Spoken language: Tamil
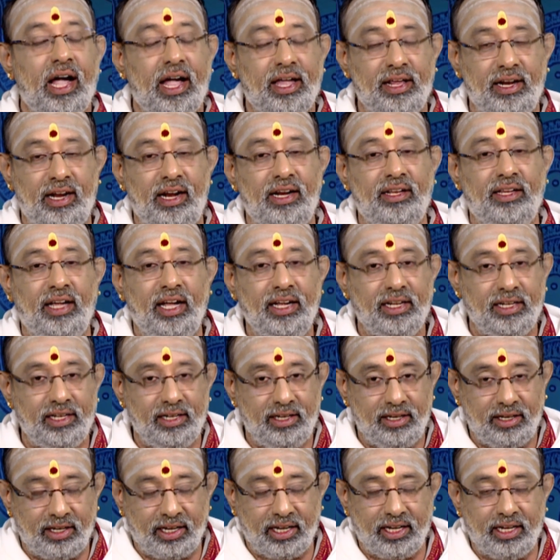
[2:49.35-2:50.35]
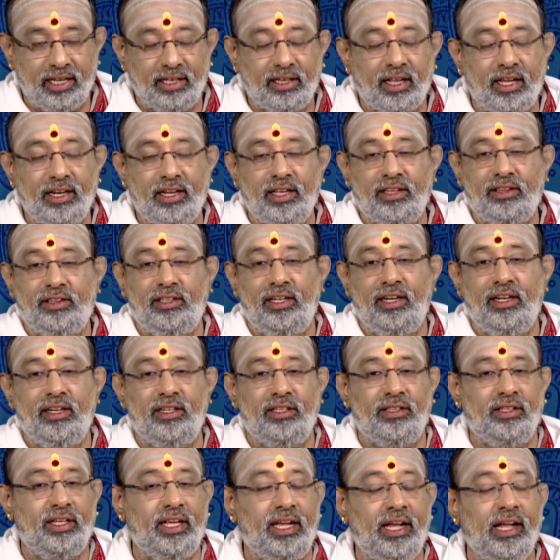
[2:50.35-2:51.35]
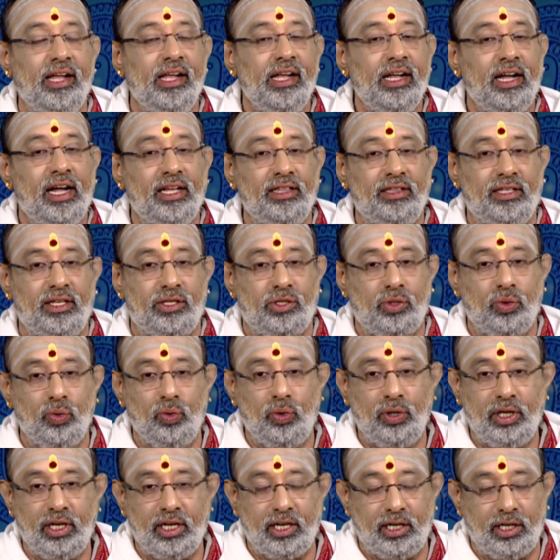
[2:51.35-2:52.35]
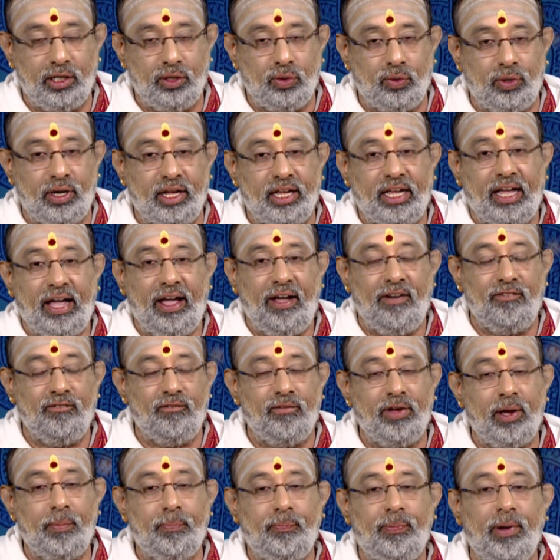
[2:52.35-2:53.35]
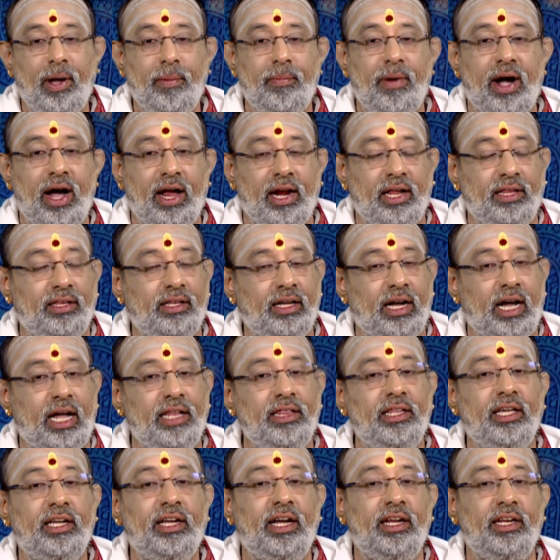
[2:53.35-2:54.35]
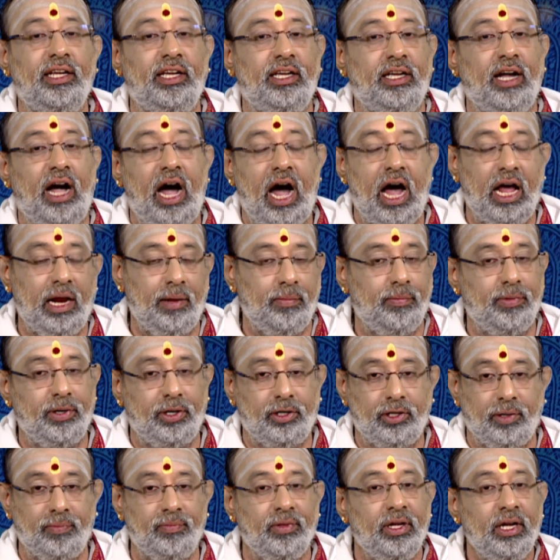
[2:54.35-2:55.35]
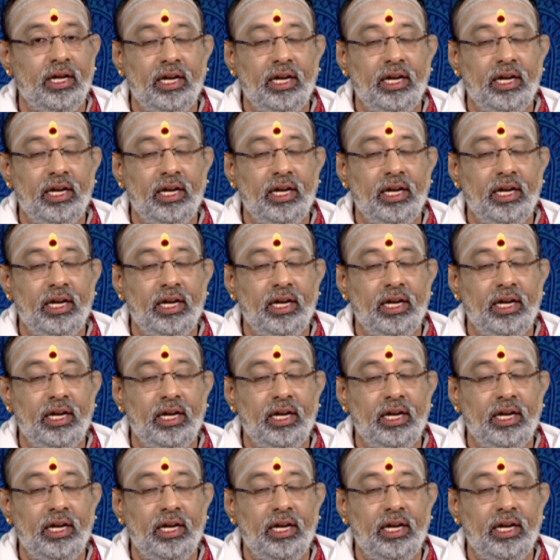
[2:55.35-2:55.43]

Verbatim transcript: அதனால்தான் இன்றைய தினத்திலிருந்து அந்த சூரியனினுடைய வெப்பமானது அதிகரிக்க ஆரம்பிக்கும்